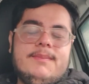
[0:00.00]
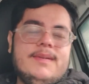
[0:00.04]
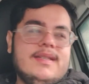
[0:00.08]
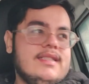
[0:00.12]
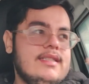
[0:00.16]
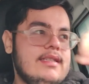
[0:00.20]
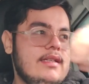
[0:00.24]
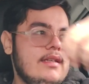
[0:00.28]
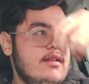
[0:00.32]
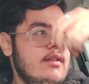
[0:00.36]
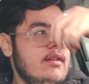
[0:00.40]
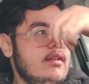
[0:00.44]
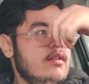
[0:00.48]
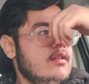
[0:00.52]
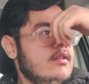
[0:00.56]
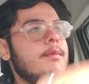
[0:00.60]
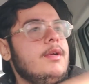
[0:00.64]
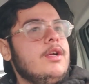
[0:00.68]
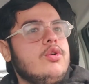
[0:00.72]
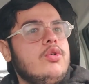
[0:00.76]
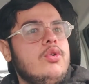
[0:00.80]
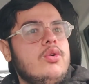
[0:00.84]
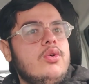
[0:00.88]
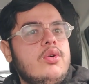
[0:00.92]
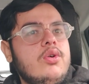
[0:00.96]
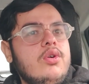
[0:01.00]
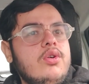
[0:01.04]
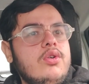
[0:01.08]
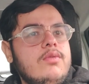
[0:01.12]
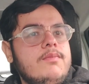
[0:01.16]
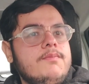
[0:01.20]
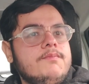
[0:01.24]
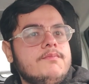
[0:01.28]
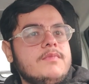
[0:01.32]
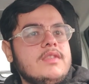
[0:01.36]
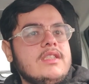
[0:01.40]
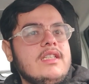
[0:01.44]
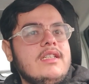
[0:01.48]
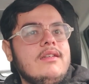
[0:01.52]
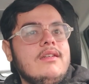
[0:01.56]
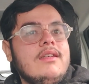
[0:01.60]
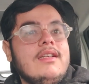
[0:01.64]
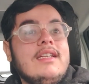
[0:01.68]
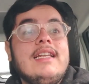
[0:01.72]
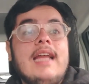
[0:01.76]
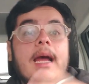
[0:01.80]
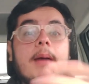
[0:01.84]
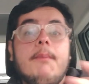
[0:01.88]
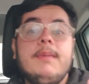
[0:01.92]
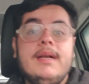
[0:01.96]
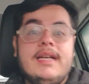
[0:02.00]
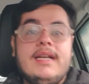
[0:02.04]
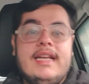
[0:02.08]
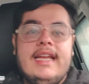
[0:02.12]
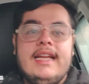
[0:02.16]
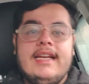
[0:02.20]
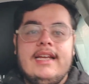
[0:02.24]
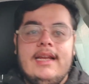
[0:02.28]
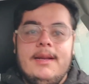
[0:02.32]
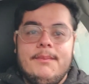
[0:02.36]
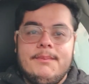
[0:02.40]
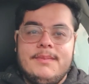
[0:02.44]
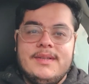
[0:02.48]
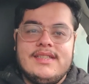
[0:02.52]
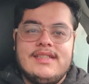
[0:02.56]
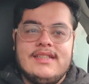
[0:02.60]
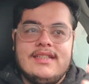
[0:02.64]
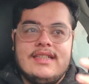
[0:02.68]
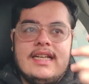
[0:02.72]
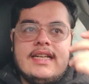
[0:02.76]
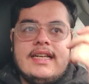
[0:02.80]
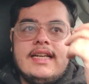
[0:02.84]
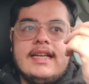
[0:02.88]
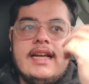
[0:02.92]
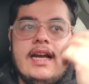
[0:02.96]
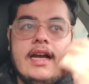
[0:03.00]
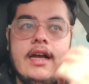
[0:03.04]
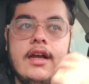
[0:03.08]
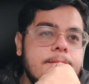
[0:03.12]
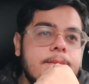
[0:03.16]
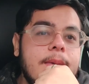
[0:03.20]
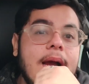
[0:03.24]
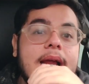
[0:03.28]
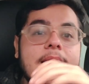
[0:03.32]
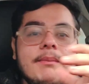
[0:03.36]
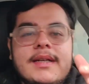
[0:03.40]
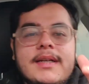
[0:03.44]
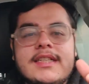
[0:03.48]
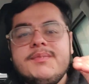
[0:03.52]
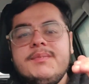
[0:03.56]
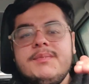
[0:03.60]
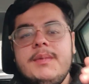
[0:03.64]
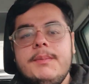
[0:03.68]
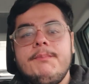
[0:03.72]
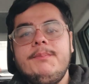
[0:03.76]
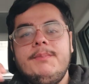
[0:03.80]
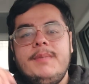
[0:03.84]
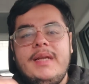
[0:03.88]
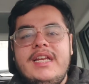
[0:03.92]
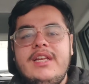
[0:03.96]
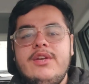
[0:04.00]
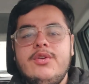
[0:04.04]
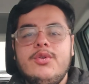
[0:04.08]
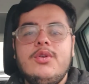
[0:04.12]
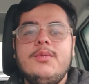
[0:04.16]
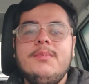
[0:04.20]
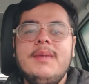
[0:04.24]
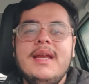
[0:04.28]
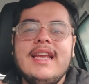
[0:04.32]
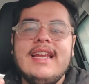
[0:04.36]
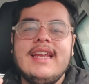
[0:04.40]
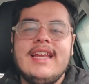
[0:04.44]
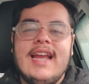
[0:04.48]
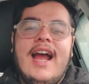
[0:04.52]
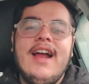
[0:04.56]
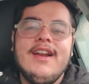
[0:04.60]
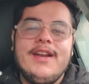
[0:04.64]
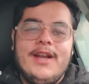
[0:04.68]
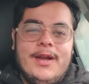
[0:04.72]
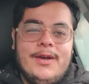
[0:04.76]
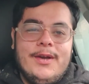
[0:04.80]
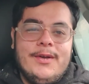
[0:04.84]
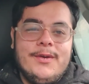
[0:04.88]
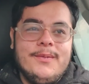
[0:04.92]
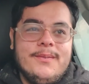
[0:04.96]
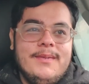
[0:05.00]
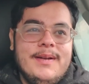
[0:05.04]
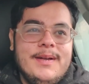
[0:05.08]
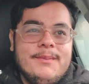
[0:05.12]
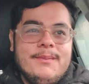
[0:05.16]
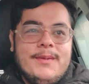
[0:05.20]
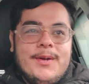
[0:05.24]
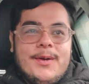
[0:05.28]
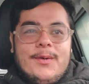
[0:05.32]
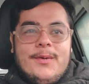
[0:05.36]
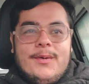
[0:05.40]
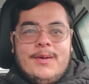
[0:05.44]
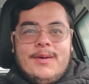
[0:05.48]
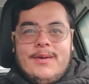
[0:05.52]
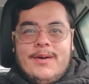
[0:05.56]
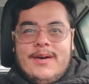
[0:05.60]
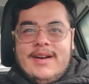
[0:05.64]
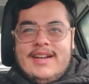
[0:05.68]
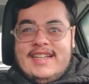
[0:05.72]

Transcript: पसंद मेरे को रैम्बर देखना पसंद है ठीक है भाई मैं इसमें बी रोल भी क्या डालू मैं मेरे को